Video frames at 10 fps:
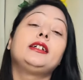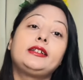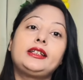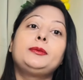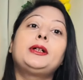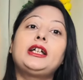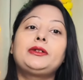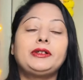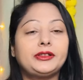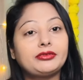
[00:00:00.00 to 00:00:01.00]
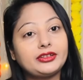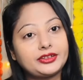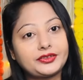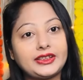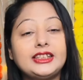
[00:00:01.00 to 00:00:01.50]
रीमा ट्वेंटी ट्वेंटी
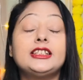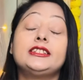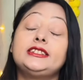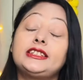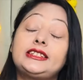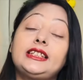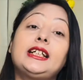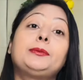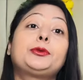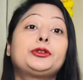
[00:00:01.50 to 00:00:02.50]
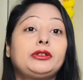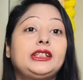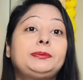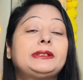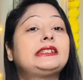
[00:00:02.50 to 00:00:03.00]
थ्री जिससे आपको
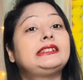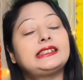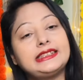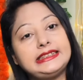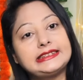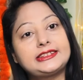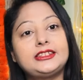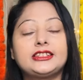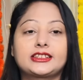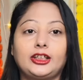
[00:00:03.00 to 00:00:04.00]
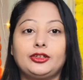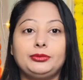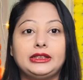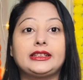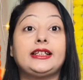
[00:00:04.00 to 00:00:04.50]
ट्वेंटी परसेंट का इंस्टेंट डिस्काउंट
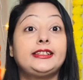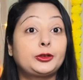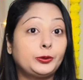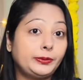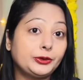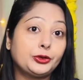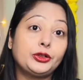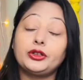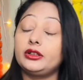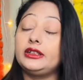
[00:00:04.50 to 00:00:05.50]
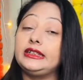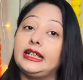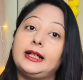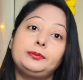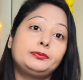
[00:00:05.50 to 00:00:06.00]
मिलता है ये कूपन कोड ओनली
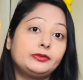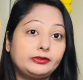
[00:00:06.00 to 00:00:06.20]
आप